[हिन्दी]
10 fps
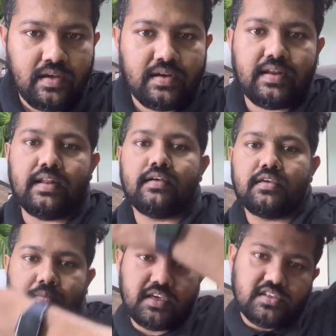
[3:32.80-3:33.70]
ठीक ना
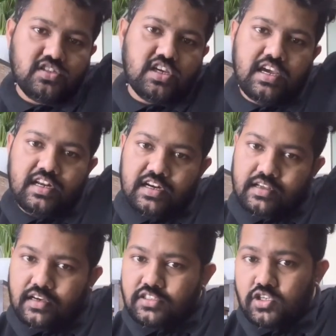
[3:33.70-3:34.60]
कि भाई जेई नीट
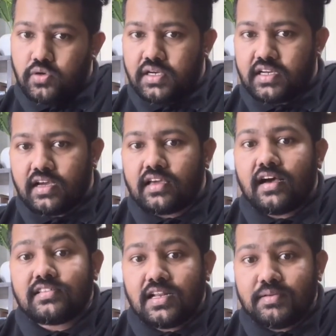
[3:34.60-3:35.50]
e, का सी का
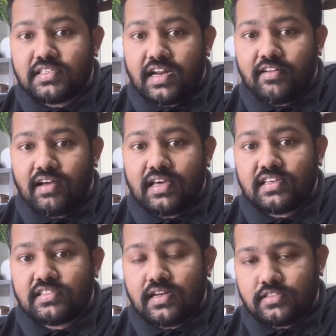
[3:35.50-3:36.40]
क्या सिलेबस रहने वाला है
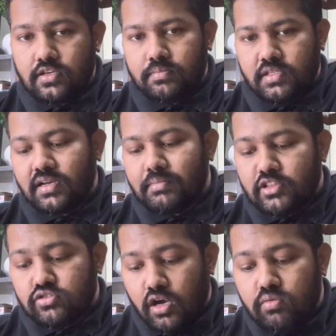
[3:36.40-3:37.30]
किस तरह से मतलब मैं
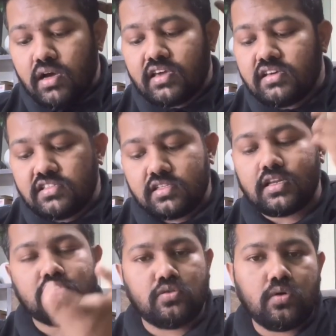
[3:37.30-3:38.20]
तो चाहूंगा कि इसी
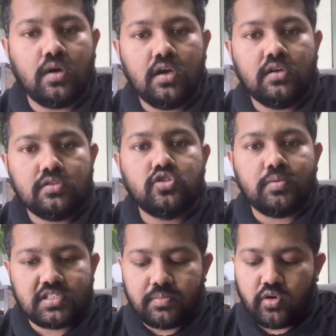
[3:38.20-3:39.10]
तरह से हो जो
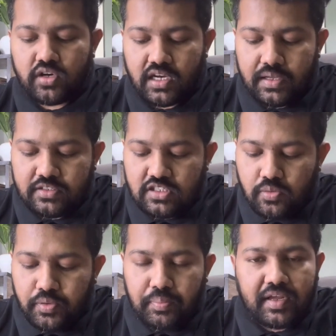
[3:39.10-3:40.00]
बच्चे बोर्ड के लिए जो
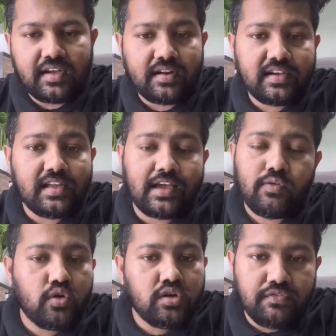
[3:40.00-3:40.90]
प्रिपेयर करके जाएंगे
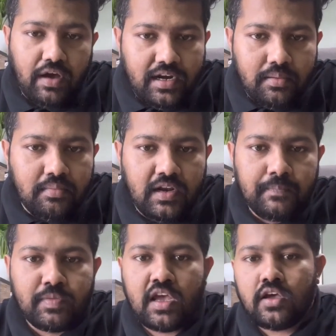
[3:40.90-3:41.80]
वही उन्हें फाइनल में मिले
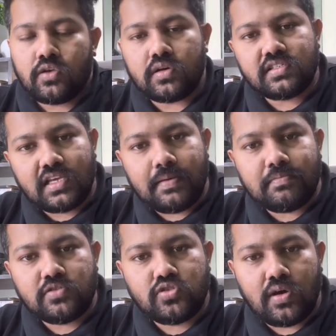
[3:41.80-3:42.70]
क्योंकि सेम
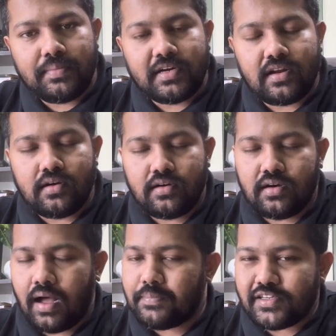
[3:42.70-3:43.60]
जो है बेटा
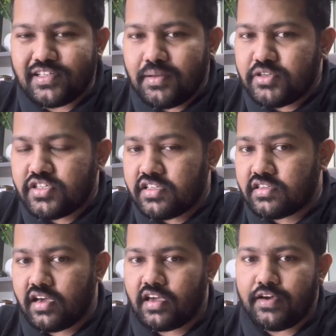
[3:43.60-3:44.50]
आपका सिलेबस चेंज
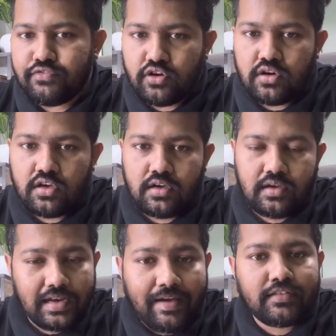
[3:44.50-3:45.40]
किया गया है फॉर
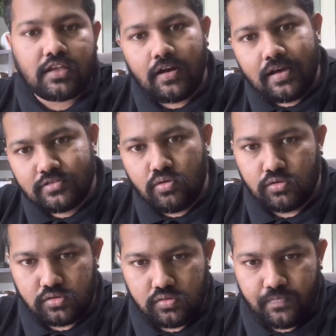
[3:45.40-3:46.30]
इलेवेंथ क्लास
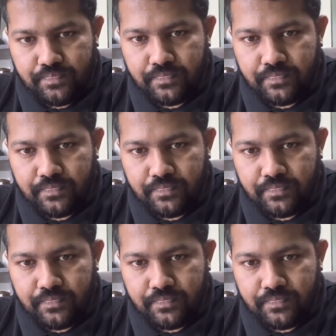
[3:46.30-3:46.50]
ऑल्सो